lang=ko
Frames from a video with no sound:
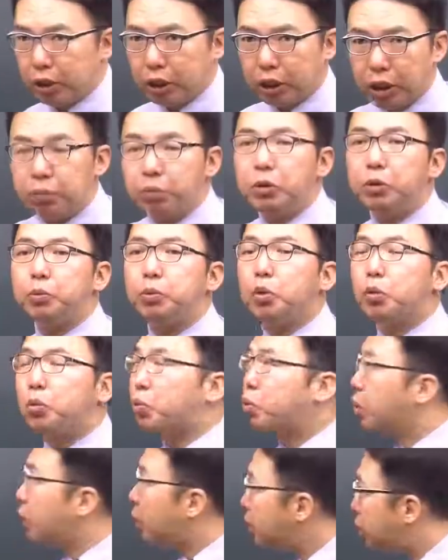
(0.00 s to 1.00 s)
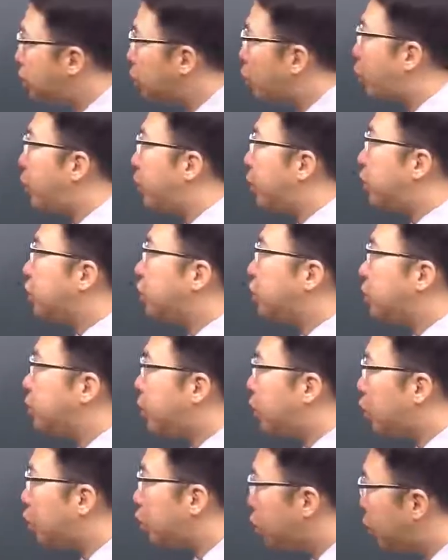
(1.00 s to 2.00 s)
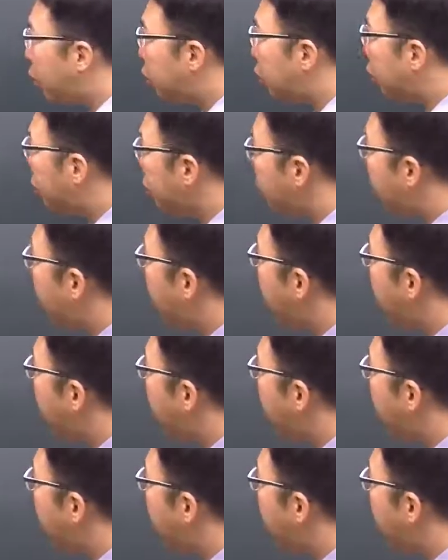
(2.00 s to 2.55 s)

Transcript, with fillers: 36, 30 곱하기 0.2가 6V. 그 다음에